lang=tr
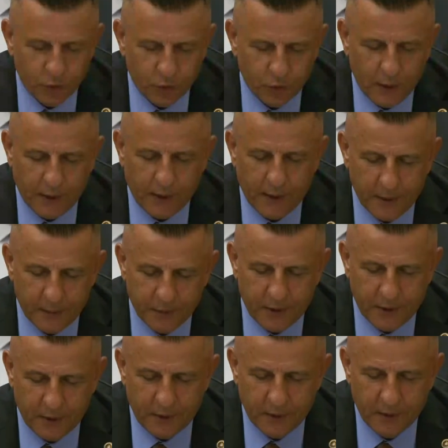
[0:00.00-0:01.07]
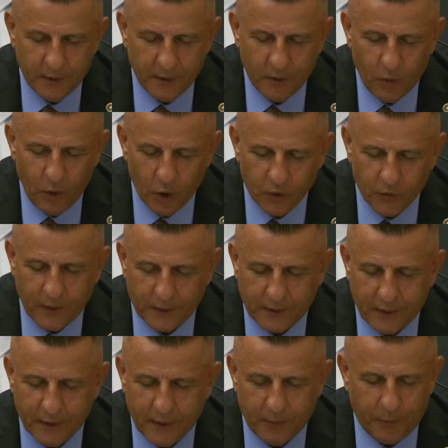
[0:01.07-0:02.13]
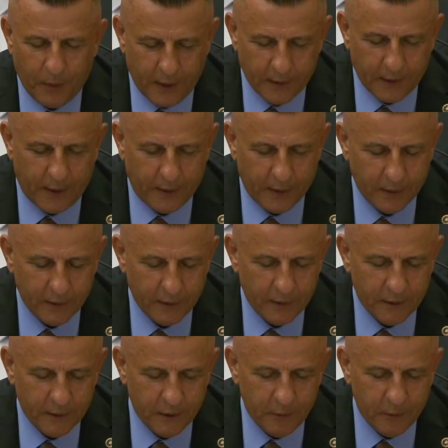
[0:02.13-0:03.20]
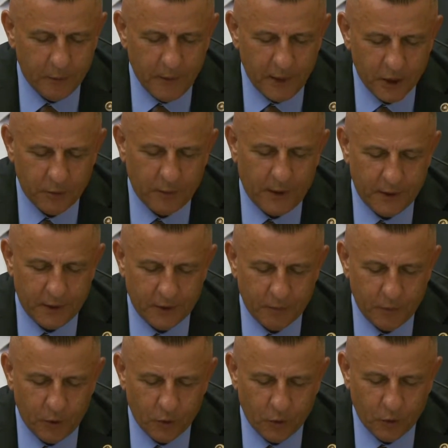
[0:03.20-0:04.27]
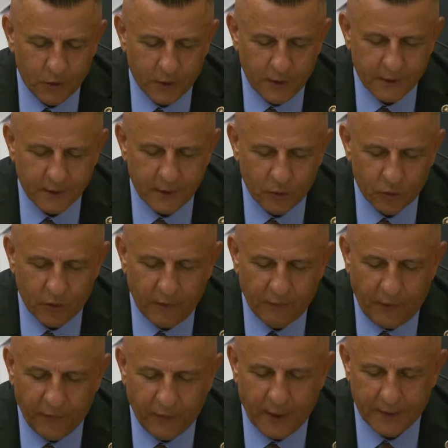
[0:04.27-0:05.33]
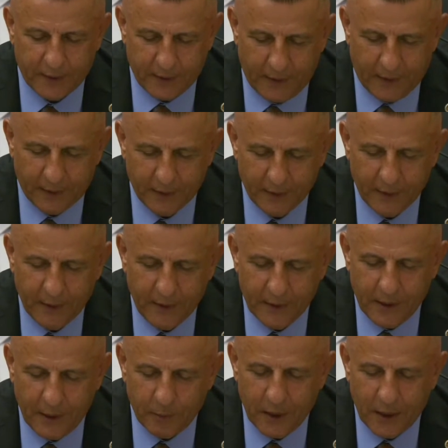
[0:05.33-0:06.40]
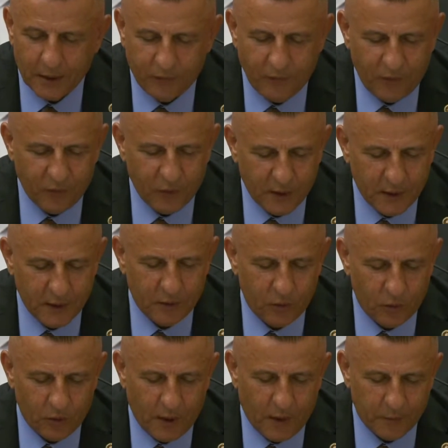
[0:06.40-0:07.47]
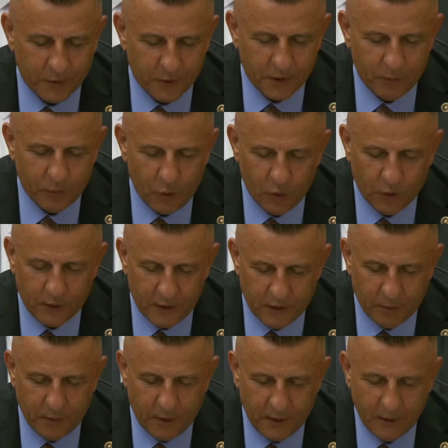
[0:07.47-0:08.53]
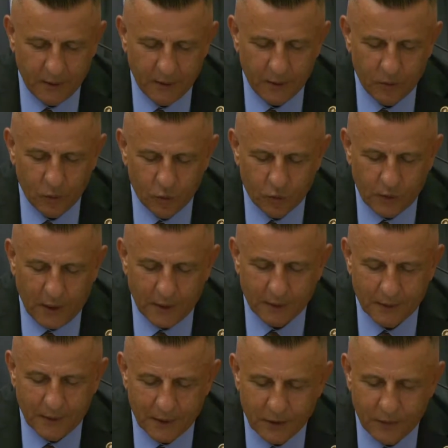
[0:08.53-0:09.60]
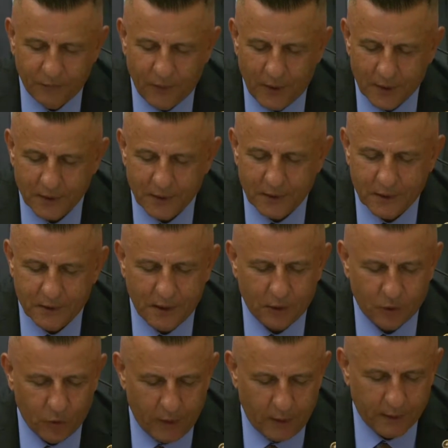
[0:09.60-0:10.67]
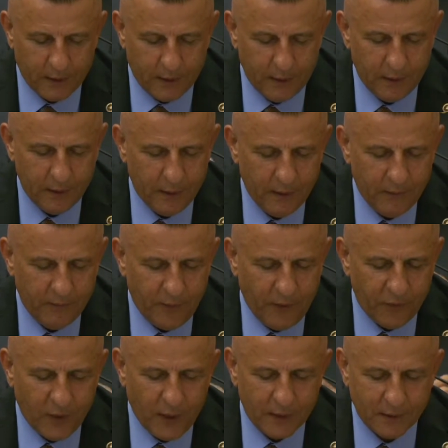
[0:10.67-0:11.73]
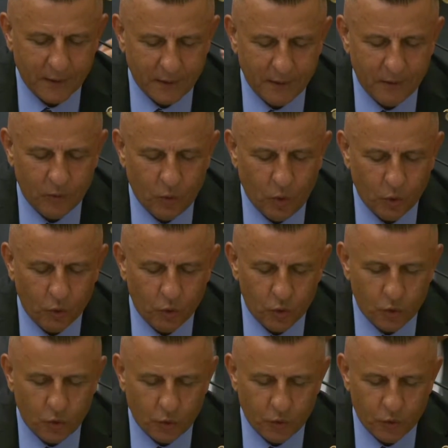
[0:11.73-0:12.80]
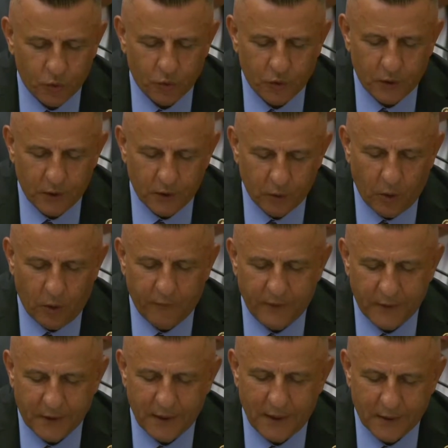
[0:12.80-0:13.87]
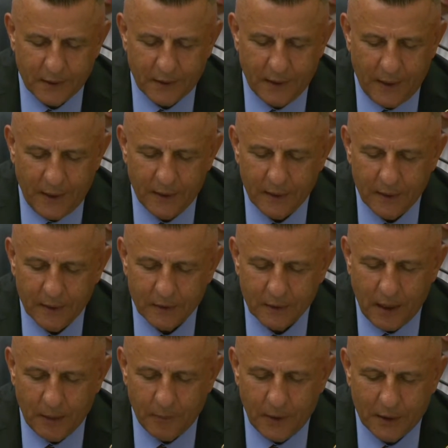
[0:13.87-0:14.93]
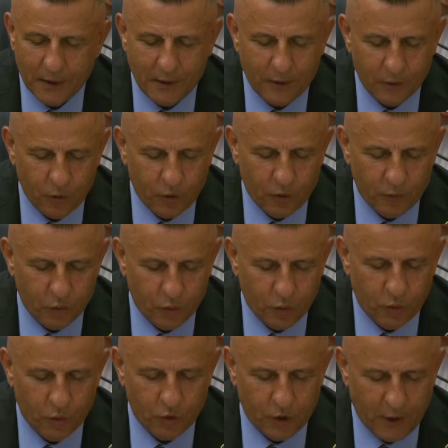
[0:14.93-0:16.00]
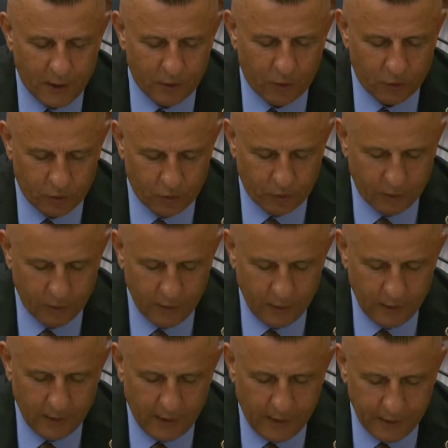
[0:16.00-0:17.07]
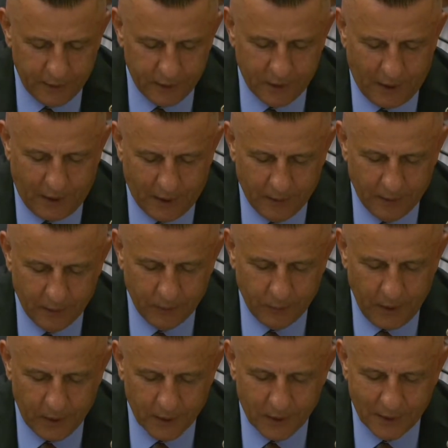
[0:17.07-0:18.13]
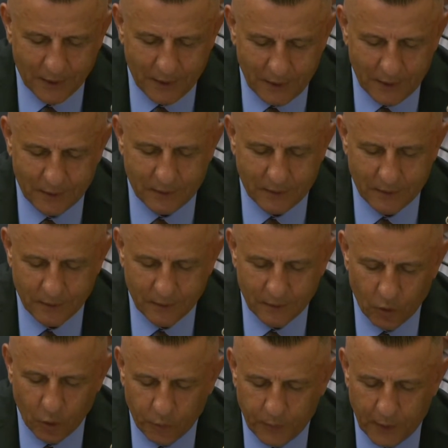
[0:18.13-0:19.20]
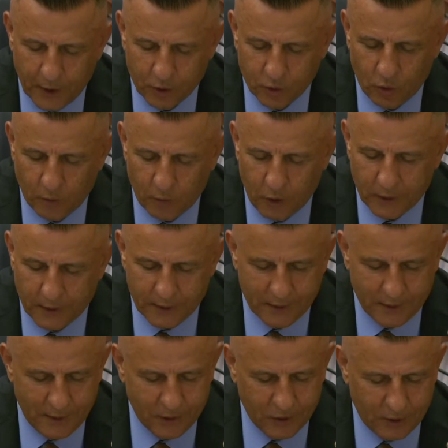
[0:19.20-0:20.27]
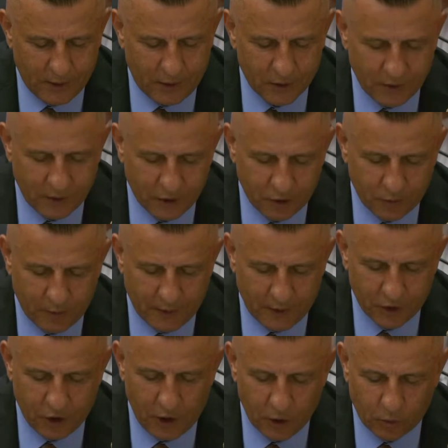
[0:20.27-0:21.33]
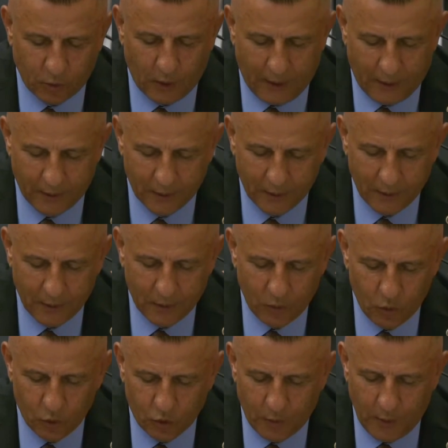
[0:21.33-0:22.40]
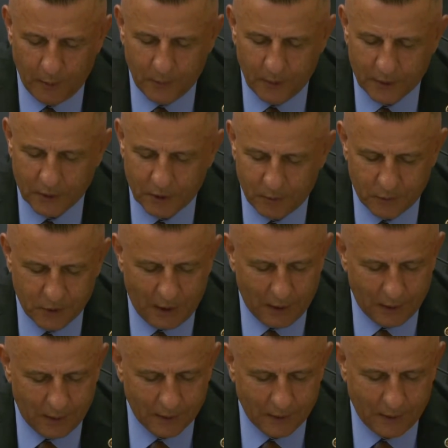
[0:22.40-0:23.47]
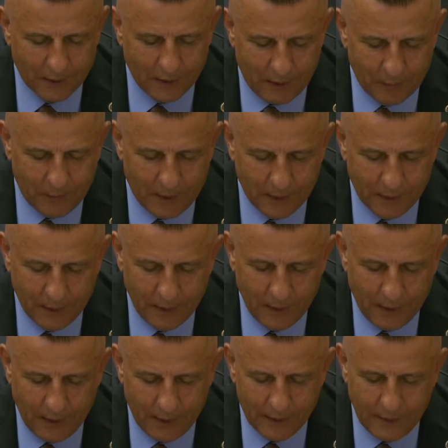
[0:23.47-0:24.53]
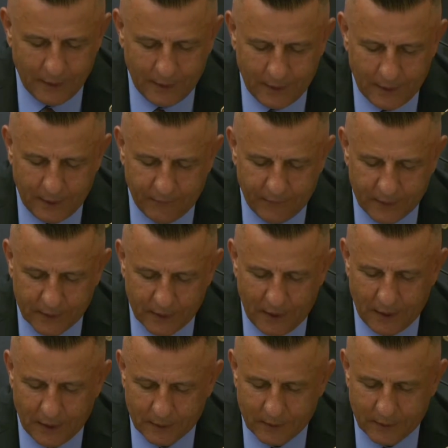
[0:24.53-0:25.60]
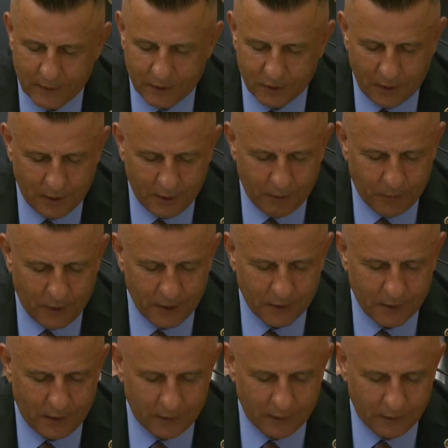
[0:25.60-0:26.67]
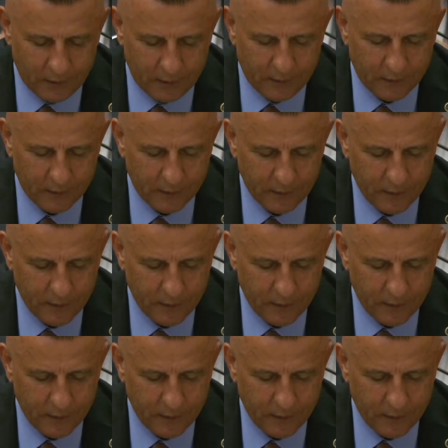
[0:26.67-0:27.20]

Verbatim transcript: yurdunda garipsin, öz vatanında parya. 25 Mayıs 1983'te vefat eden edebiyat ve fikir dünyamızın büyük ismi Üstad Necip Fazıl Kısakürek'i vefatının 39. yıl dönümü vesilesiyle rahmetle anıyorum. Ruhu şad olsun. Ayrıca Pence Kilit operasyonu bölgesinde çıkan çatışmada şehit olan 3 Mehmetçiğimize Allah'tan rahmet, ailelerine ve silah arkadaşlarına başsağlığı